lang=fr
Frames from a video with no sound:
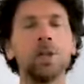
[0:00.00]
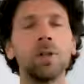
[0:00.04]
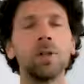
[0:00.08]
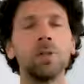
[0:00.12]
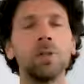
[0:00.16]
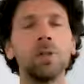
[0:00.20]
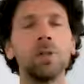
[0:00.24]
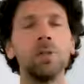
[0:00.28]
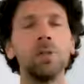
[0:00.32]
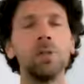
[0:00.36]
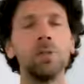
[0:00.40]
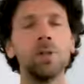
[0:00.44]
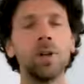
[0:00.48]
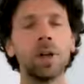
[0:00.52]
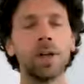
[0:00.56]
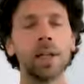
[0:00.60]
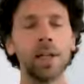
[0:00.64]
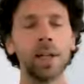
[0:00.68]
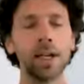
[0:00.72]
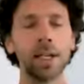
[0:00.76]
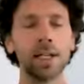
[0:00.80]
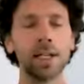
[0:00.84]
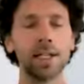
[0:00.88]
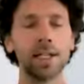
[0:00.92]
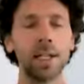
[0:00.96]

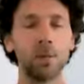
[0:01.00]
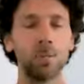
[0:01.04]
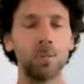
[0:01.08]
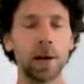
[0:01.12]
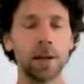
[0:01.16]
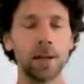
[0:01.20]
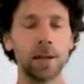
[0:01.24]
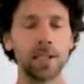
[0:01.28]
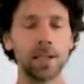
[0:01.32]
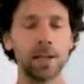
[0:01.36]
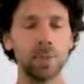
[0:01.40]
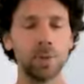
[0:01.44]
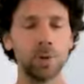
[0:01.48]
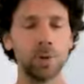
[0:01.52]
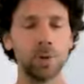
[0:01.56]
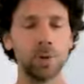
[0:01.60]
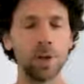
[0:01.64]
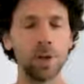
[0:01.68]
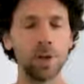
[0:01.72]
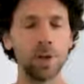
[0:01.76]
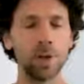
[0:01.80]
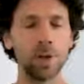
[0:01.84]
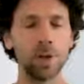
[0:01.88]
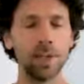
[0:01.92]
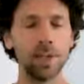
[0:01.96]
d'ouvrir cette perception
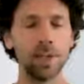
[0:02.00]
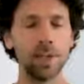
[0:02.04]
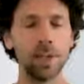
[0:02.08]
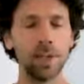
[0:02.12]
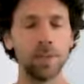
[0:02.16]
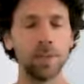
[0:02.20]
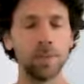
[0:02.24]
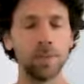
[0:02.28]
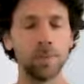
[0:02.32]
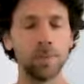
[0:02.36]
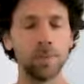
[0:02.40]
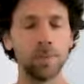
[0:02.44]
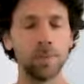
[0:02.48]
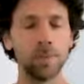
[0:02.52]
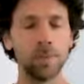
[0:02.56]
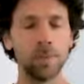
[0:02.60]
intuitive,